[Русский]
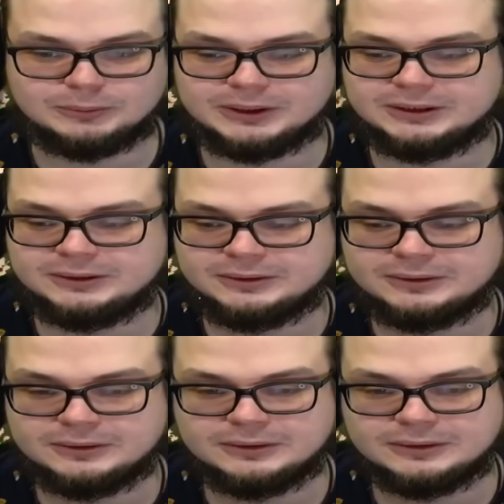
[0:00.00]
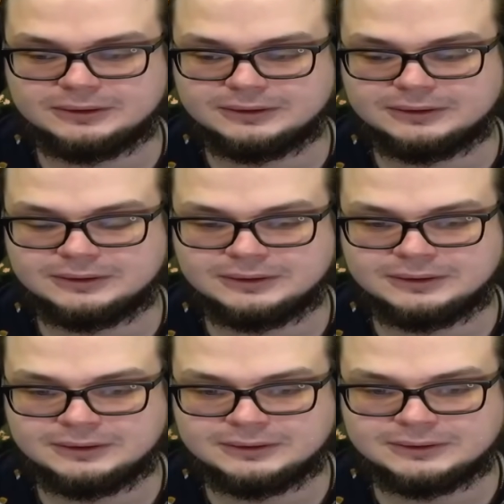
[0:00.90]
да? Да.
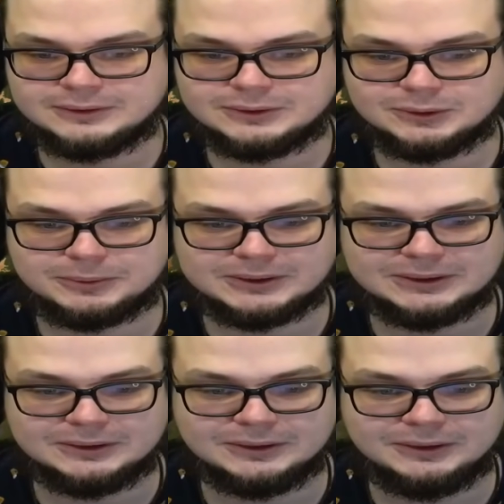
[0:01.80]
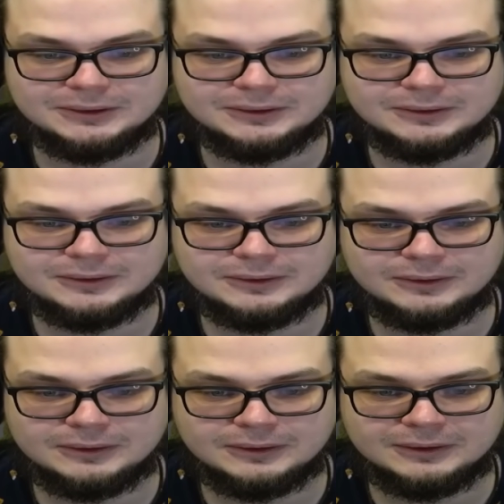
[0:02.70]
Сто процентов.
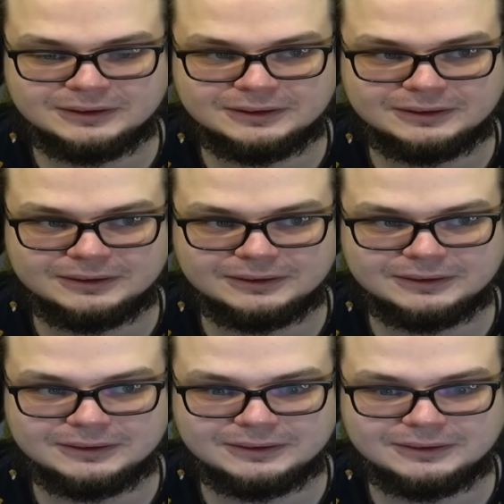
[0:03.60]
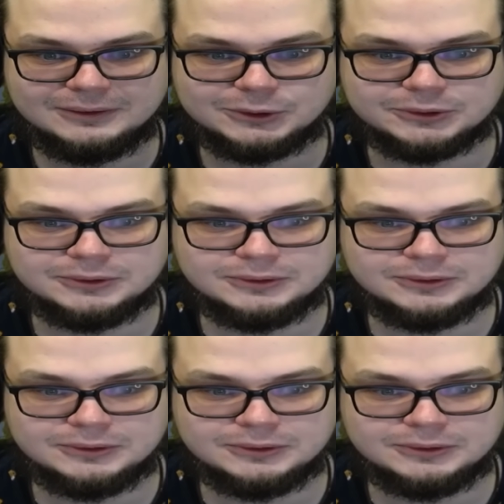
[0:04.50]
Понятно. Че?